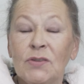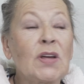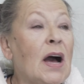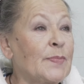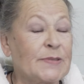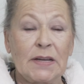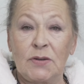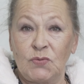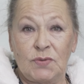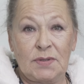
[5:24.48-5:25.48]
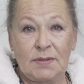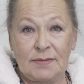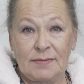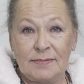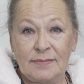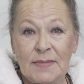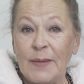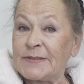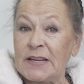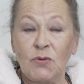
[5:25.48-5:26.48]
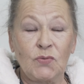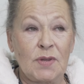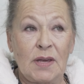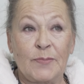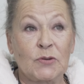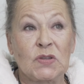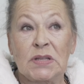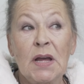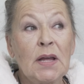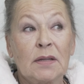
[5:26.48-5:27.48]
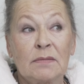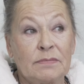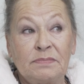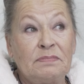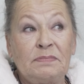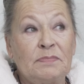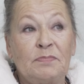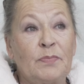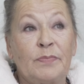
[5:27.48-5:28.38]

Да, абсолютно. Абсолютно, я просто эм,